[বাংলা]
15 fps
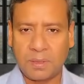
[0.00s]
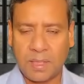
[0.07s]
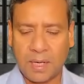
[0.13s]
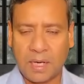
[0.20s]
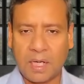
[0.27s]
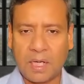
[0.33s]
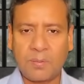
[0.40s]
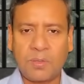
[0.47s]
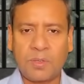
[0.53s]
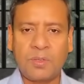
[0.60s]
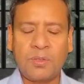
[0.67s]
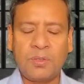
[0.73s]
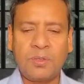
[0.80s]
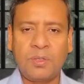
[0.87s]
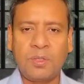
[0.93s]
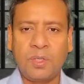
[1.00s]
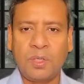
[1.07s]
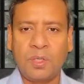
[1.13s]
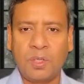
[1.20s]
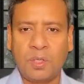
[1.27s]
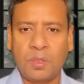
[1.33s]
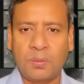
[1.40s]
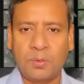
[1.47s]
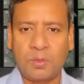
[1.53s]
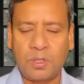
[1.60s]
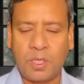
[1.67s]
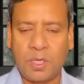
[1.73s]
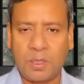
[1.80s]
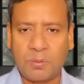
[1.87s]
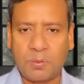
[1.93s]
দেখার মতো
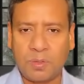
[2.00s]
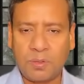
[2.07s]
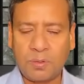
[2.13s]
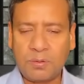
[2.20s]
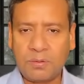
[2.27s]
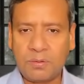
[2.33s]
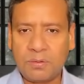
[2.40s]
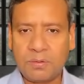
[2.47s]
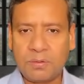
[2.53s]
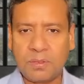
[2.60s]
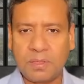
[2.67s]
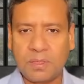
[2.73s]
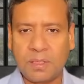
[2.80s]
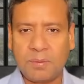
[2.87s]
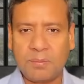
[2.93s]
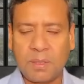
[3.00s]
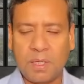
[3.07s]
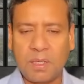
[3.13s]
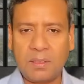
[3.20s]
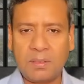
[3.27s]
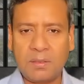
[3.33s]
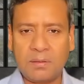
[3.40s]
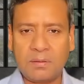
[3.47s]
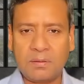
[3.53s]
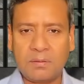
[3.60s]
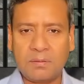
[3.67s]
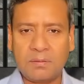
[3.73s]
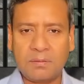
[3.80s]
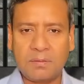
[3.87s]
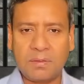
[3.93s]
বোঝার মতো কিংবা
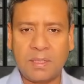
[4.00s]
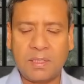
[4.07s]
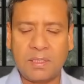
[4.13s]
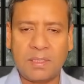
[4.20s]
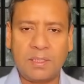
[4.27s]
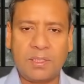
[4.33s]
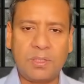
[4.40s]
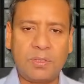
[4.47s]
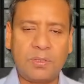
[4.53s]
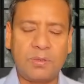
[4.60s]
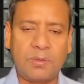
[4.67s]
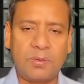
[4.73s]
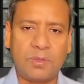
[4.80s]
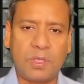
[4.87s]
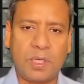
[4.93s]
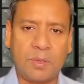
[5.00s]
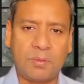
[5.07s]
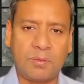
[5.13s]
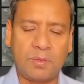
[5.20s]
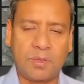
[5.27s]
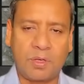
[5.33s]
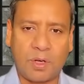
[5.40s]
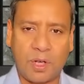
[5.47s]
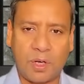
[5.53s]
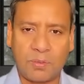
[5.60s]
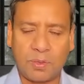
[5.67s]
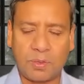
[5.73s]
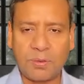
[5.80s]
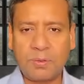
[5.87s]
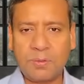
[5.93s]
এ দৃশ্য অনুধাবন করার
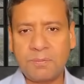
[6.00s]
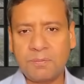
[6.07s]
মতো